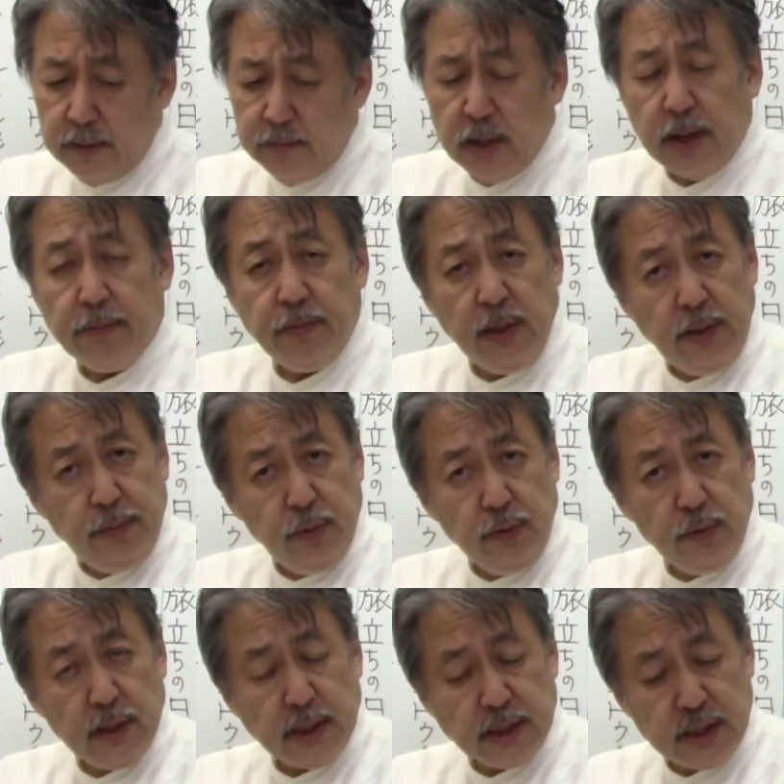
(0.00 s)
まあ身
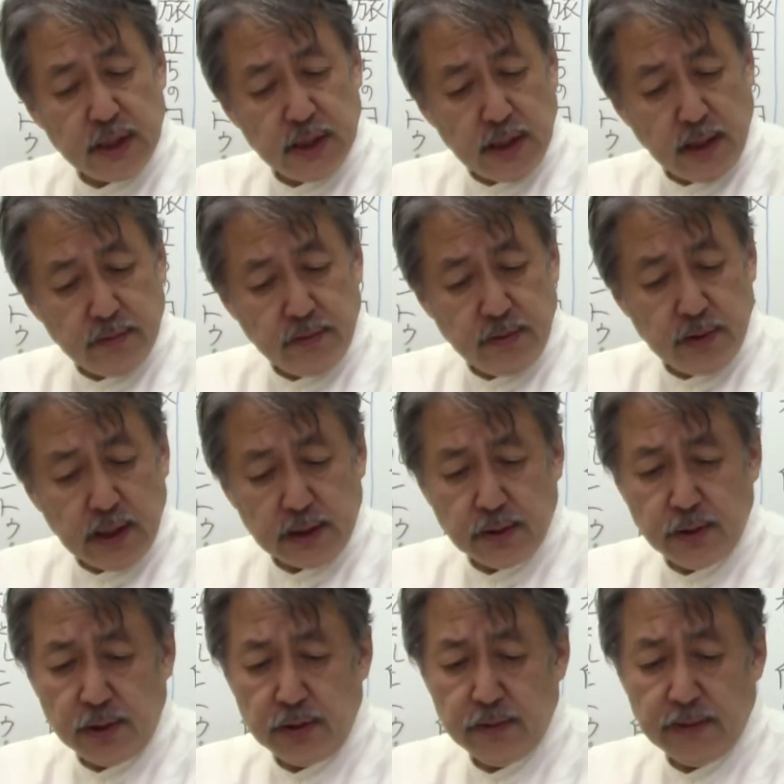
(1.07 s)
分が違うんだ
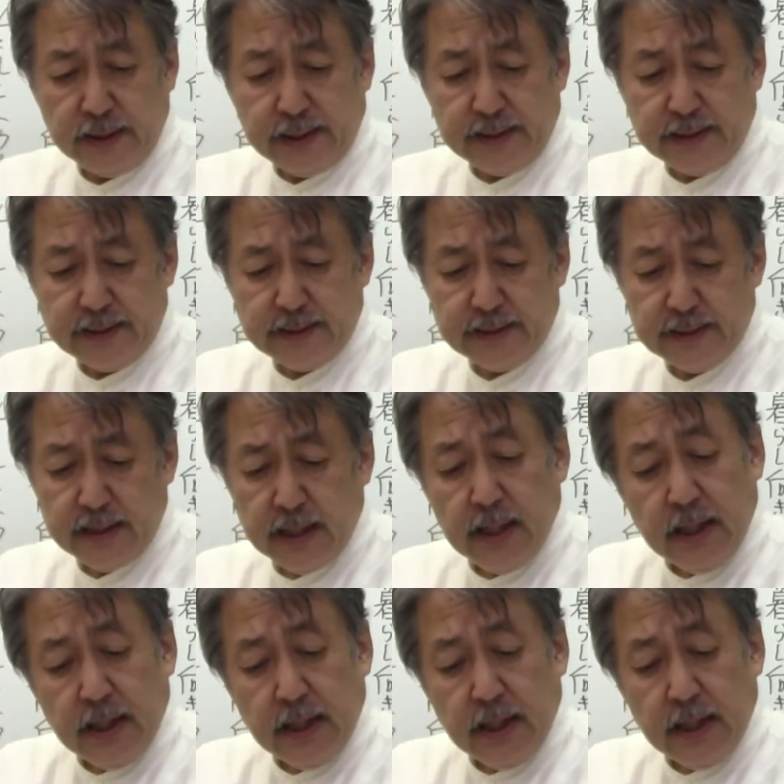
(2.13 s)
というわけです。